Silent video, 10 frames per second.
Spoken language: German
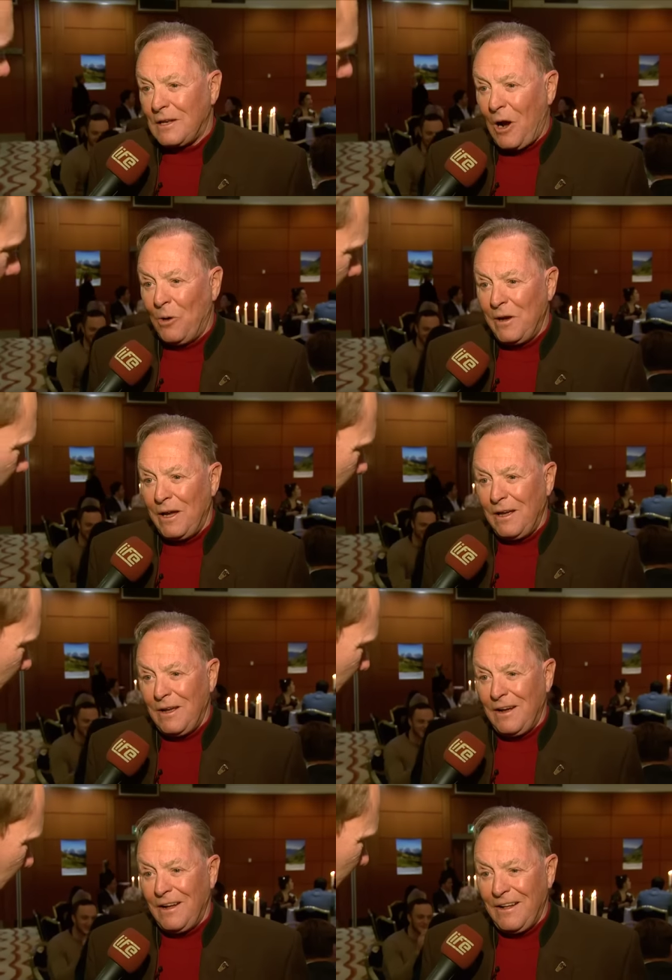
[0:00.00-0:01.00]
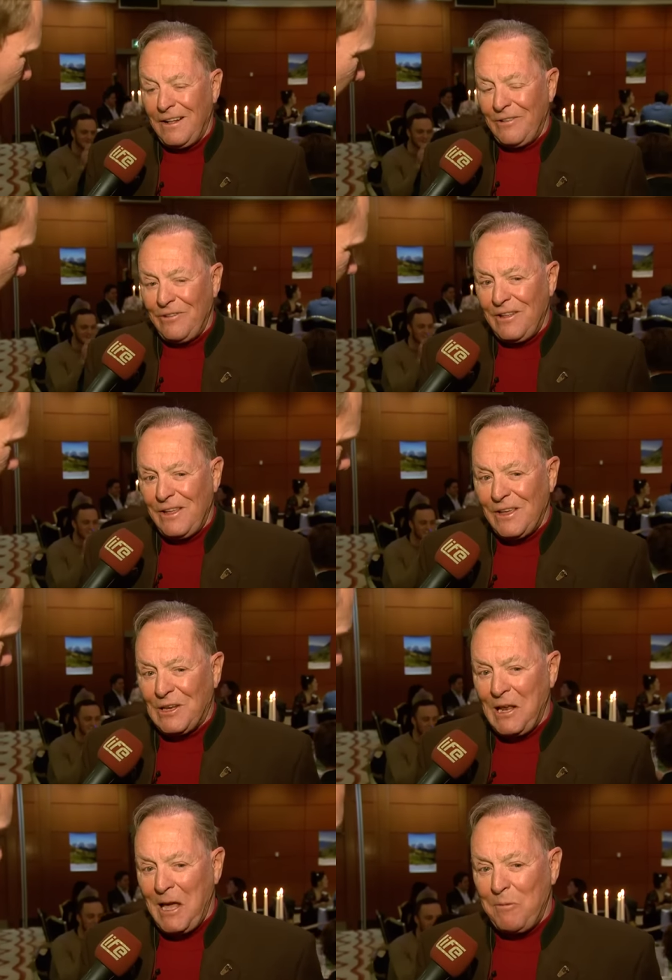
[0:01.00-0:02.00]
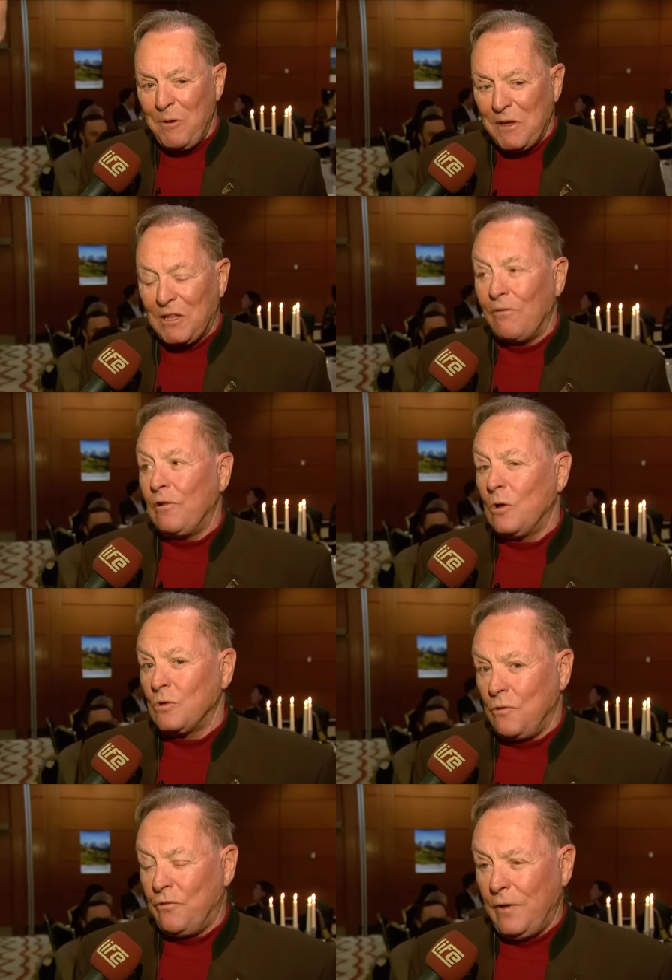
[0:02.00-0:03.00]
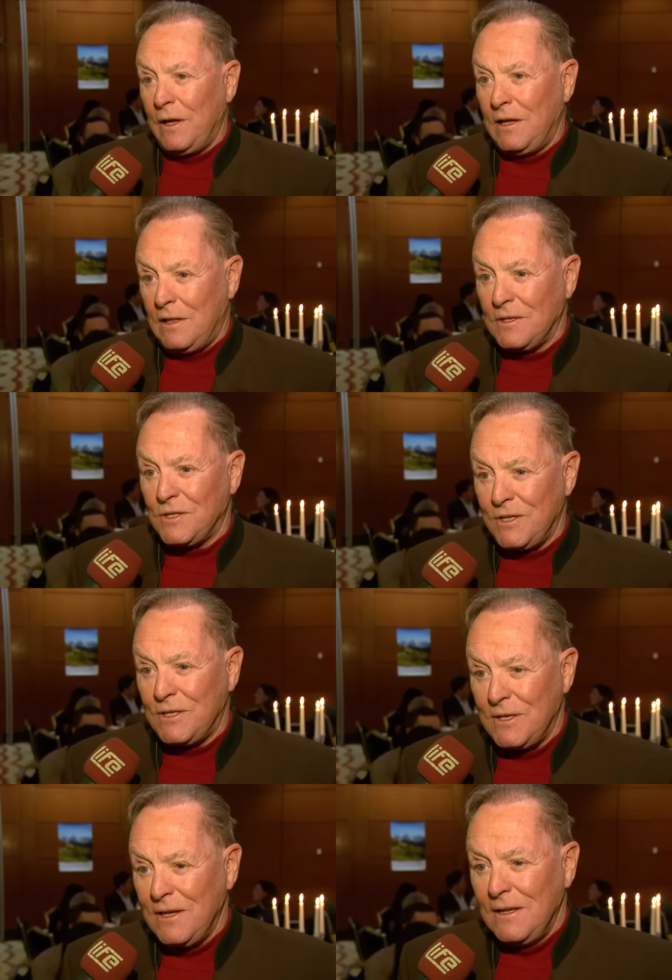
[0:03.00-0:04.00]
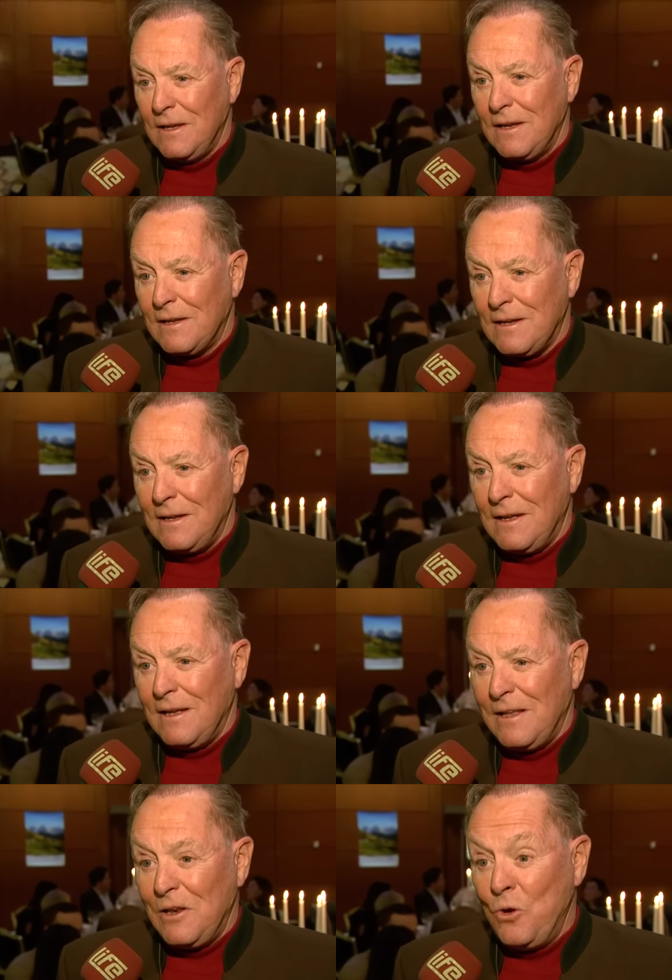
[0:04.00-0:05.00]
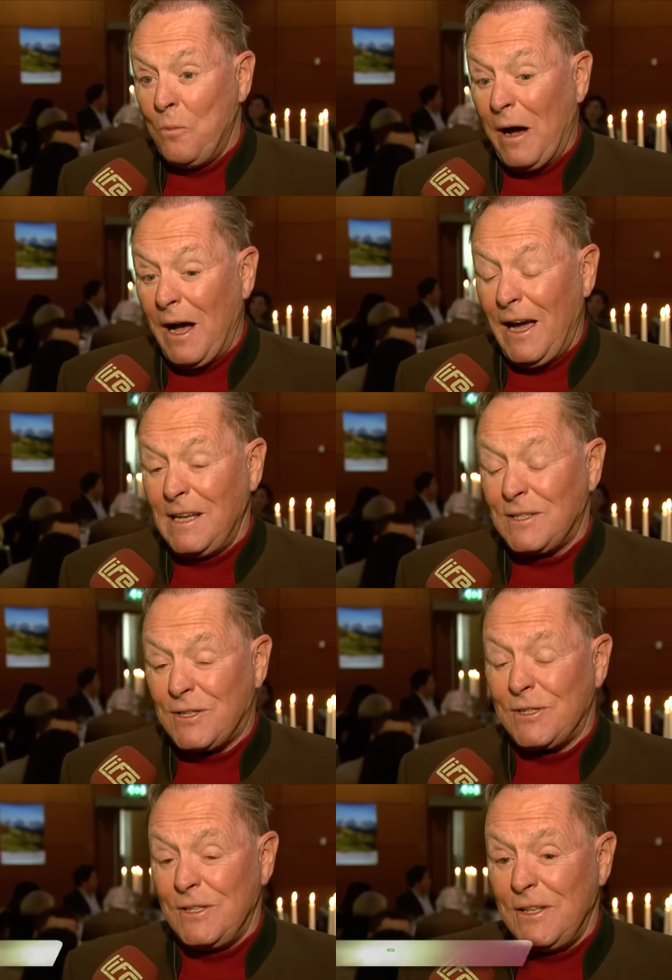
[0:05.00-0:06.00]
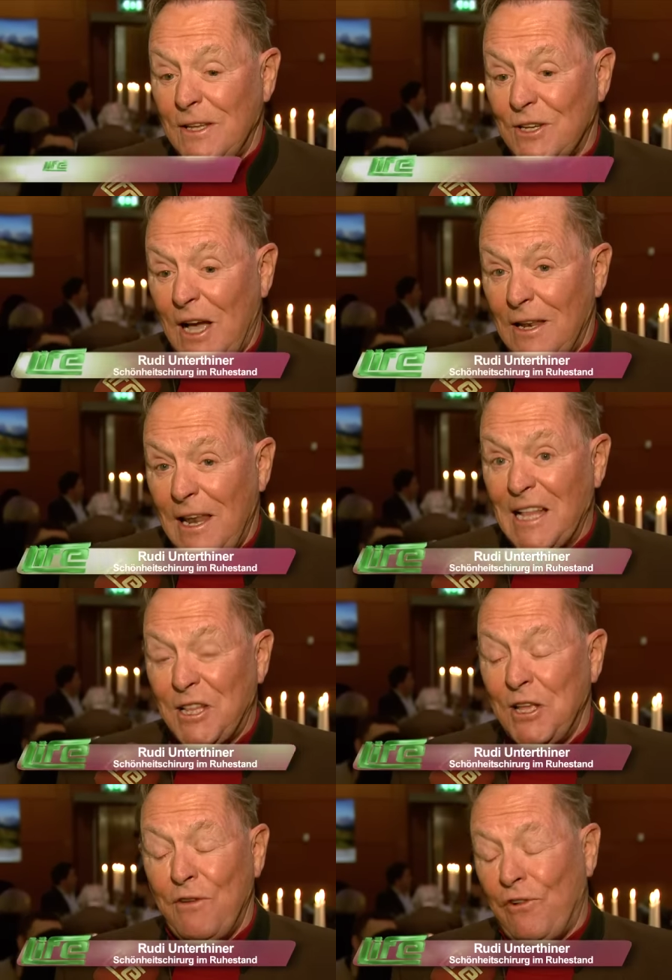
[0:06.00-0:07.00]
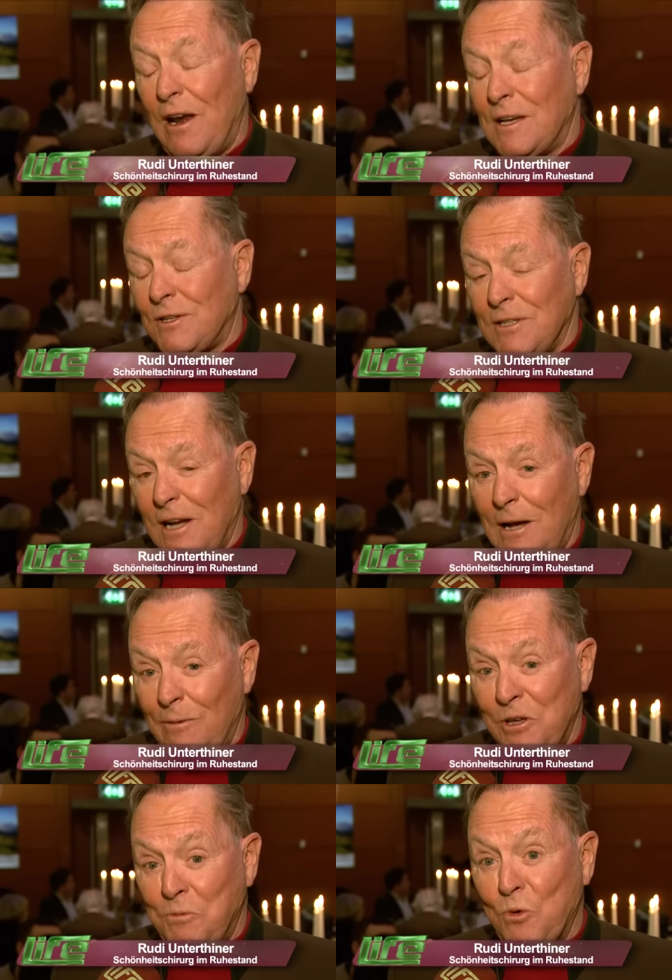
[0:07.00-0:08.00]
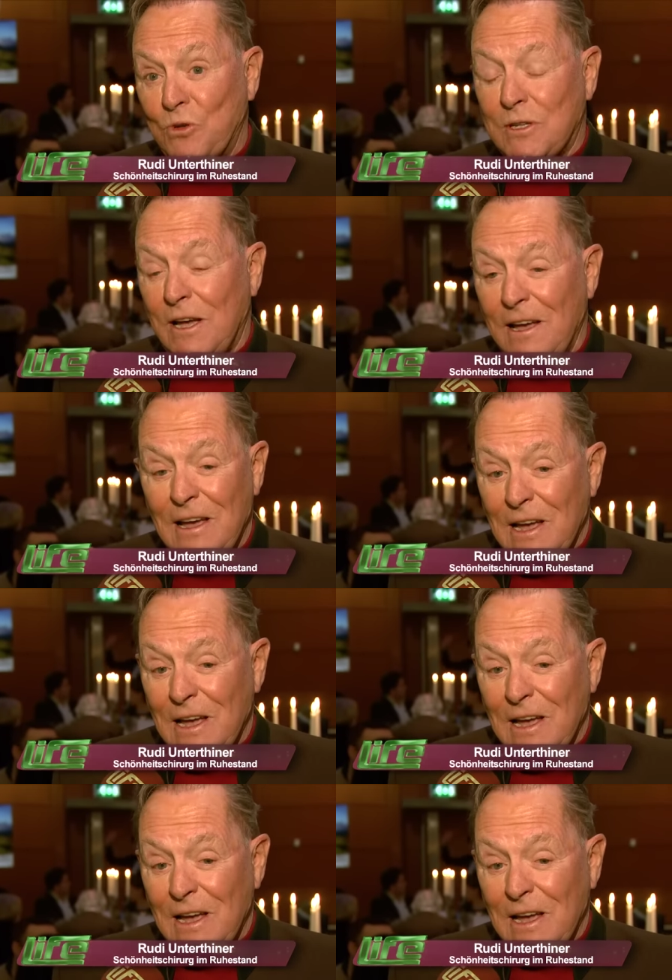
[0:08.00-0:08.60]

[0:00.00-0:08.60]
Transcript: glaube, ich lebe mit der Philosophie, dass ich Nummer eins das Land nie verlassen habe. Ich musste äh,